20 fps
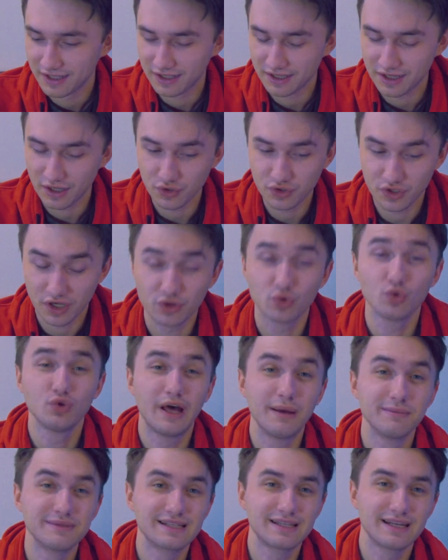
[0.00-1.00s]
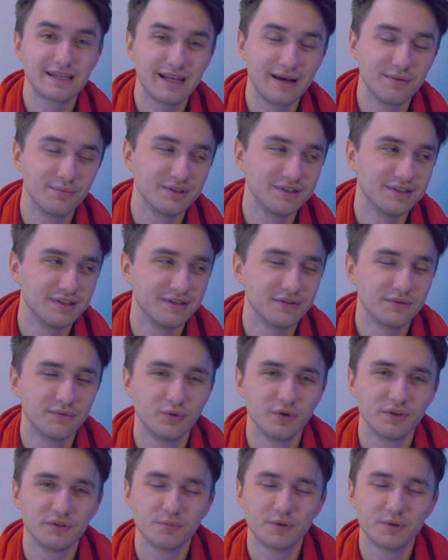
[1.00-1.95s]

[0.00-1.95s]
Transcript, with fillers: Короче, оттуда Амстердам где. Вот,